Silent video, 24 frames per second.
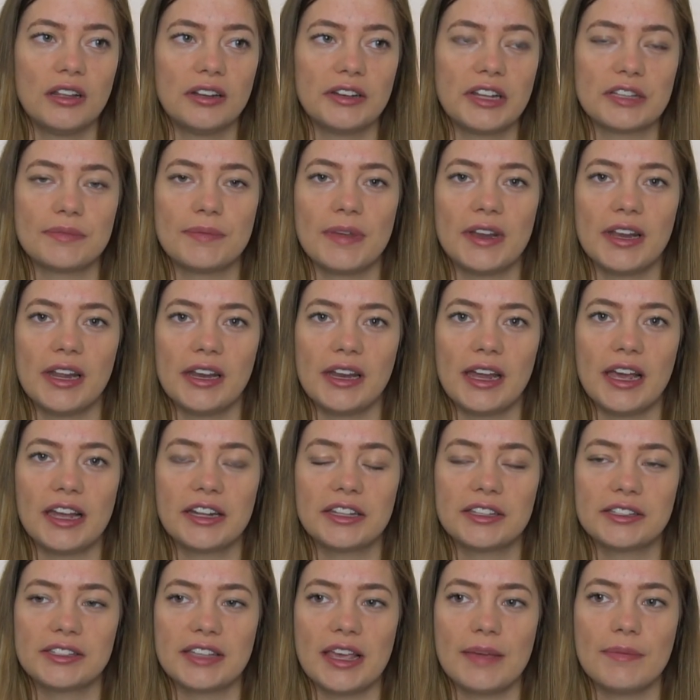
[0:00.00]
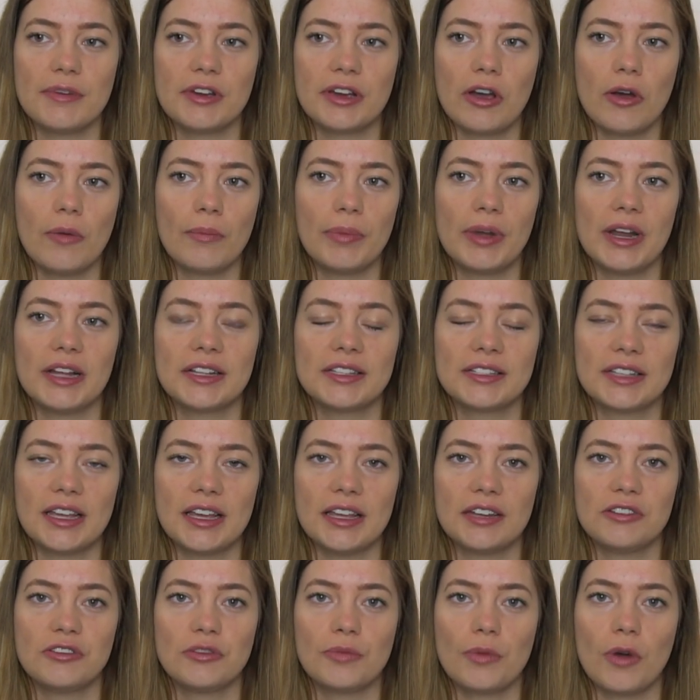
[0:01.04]
dass man dann halt selber kaum Platz
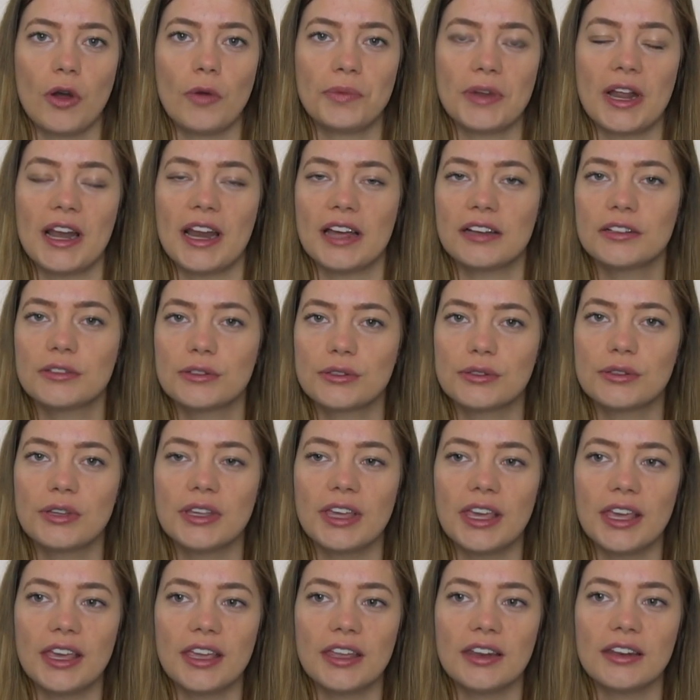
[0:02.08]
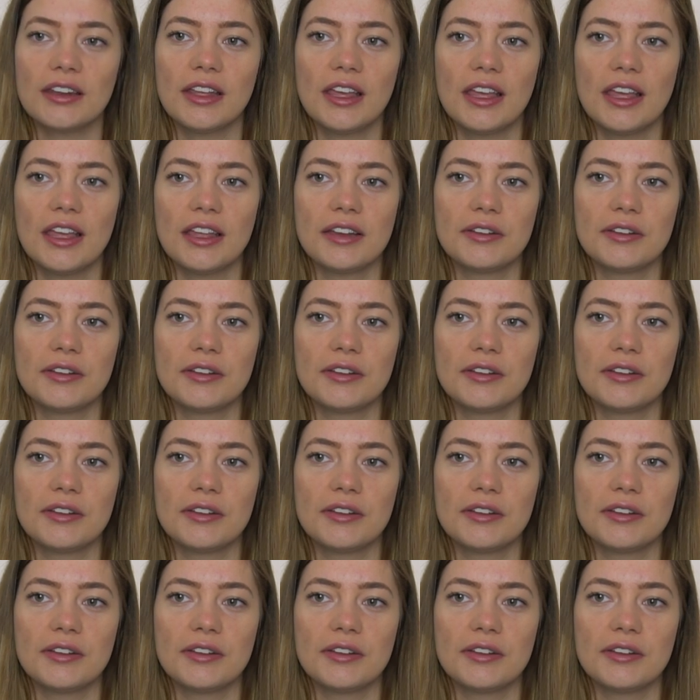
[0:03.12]
hat, überhaupt da lang zu gehen.